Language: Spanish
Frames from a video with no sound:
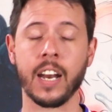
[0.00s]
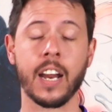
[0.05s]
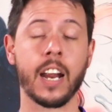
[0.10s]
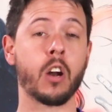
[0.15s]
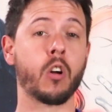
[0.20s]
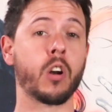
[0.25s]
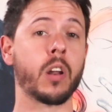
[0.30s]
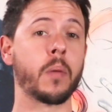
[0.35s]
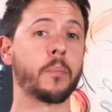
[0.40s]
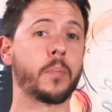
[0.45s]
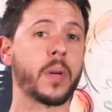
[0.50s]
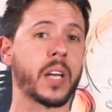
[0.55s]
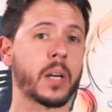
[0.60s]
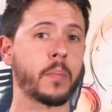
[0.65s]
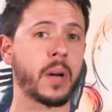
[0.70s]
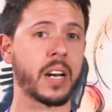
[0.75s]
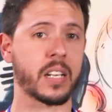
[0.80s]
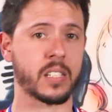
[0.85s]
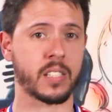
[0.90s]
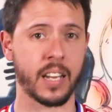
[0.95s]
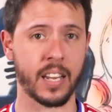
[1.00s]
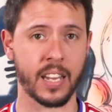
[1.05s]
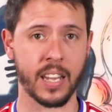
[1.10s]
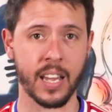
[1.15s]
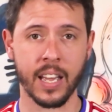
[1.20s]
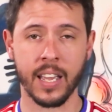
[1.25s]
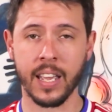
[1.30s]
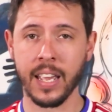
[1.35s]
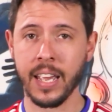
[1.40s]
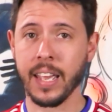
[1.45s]
en el Olympique
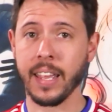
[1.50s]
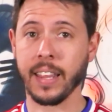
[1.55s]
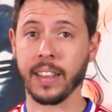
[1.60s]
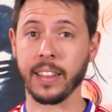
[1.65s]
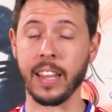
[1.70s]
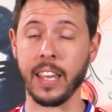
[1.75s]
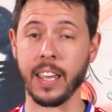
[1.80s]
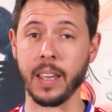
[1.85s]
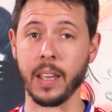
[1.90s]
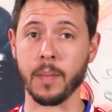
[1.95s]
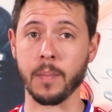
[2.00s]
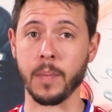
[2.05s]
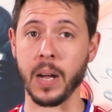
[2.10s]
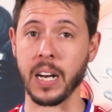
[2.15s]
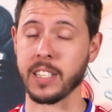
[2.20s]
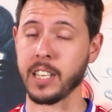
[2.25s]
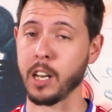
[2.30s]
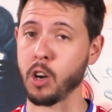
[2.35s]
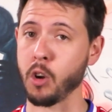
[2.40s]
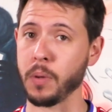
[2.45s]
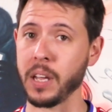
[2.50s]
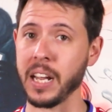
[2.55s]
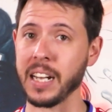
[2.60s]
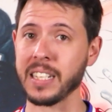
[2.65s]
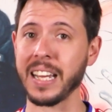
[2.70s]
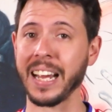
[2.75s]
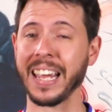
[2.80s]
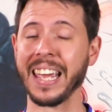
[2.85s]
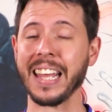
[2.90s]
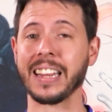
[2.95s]
Marsella de Marcelo
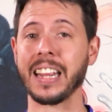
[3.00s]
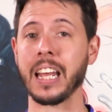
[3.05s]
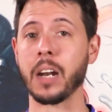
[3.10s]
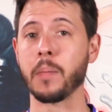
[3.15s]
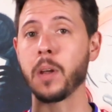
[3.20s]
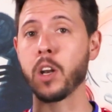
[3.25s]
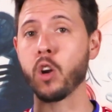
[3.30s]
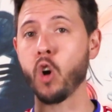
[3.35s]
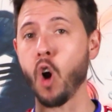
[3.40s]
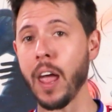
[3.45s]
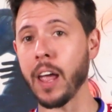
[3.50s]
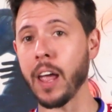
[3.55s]
Bielsa que terminó